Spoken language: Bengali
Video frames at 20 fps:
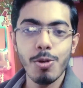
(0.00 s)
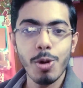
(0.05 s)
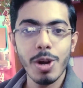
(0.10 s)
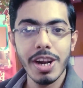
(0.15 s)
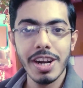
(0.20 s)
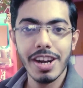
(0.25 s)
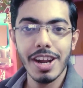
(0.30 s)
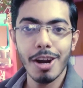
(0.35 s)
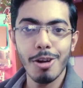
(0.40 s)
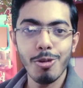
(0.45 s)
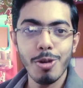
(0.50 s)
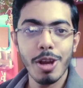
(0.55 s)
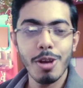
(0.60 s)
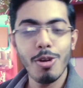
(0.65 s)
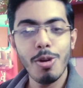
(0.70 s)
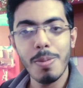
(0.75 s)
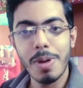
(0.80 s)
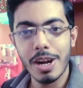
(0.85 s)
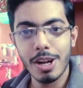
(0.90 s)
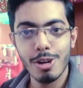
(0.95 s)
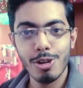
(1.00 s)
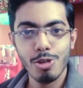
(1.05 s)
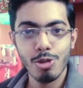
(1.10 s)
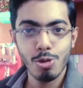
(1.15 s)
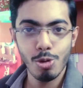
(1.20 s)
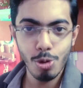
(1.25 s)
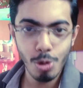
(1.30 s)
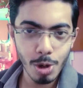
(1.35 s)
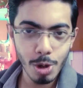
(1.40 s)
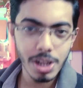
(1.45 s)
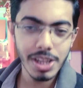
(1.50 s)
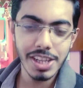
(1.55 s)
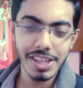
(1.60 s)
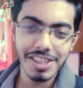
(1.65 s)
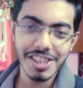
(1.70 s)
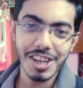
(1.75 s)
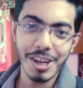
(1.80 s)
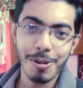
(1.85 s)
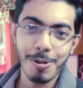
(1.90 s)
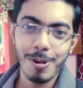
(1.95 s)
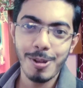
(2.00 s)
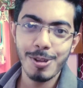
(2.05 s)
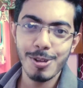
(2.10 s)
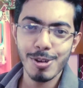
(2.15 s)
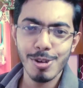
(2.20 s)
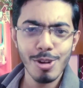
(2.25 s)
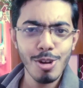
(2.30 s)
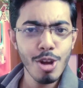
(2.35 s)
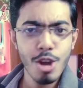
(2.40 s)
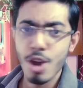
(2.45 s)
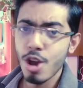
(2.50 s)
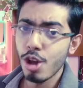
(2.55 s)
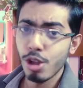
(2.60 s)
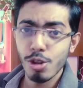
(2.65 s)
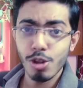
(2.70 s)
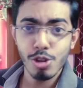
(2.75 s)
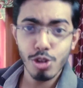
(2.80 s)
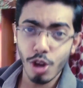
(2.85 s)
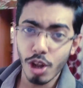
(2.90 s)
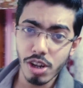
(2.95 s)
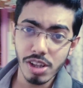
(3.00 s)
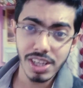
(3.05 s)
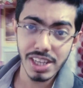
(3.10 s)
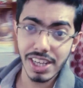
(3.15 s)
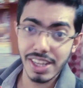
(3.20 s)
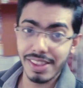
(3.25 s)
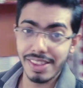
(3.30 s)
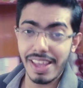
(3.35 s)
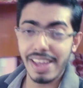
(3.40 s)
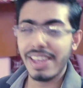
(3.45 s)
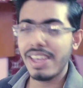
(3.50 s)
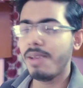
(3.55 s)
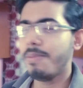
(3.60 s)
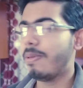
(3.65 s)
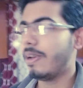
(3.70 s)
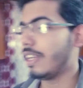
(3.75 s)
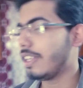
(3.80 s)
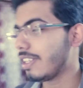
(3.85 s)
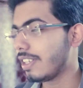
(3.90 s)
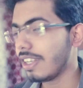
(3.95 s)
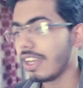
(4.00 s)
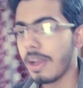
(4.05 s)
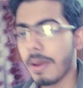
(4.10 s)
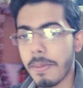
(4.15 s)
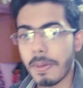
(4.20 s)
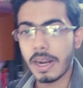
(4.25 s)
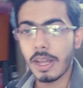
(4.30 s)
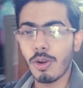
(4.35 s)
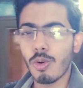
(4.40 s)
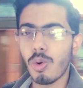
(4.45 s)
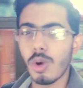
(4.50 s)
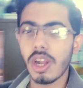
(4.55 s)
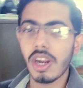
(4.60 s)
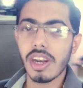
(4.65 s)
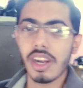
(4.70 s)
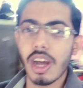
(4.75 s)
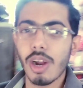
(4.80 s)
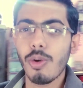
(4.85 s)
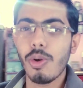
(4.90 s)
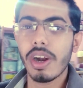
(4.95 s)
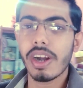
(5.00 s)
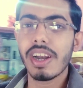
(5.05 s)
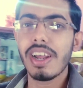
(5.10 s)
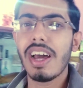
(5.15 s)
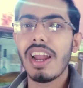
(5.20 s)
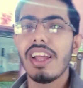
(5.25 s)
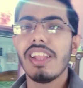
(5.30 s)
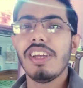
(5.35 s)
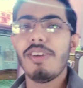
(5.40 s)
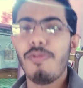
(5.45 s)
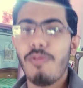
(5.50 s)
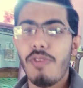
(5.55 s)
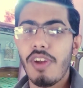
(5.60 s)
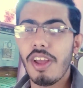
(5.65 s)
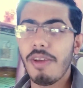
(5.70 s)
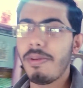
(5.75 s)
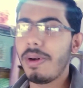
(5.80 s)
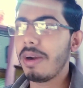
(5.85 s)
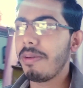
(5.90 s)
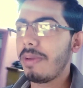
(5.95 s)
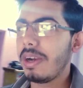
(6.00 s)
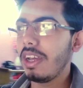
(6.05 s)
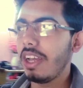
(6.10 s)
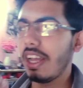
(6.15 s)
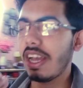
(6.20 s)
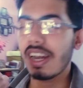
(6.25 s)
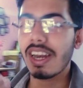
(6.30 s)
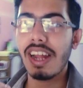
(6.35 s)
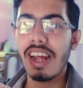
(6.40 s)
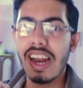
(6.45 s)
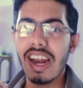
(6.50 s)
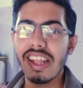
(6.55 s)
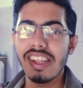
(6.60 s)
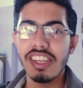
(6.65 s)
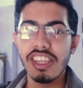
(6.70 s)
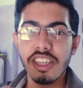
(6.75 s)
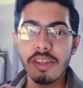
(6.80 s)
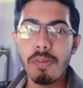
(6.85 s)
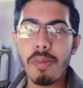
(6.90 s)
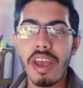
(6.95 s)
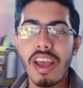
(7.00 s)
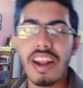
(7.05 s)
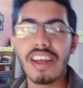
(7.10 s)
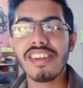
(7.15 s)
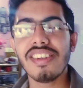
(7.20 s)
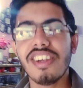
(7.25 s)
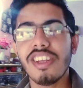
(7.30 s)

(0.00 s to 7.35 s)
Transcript: গুড়ের নাড়ু এগুলো বানানো শুরু করে দিয়েছে ঠাকুরের জন্য তো চলো গিয়ে দেখি বেশ মানে গুড়ের নাড়ুর একটা আলাদা ফ্লেভার মানে একটা আলাদা স্মেল আছে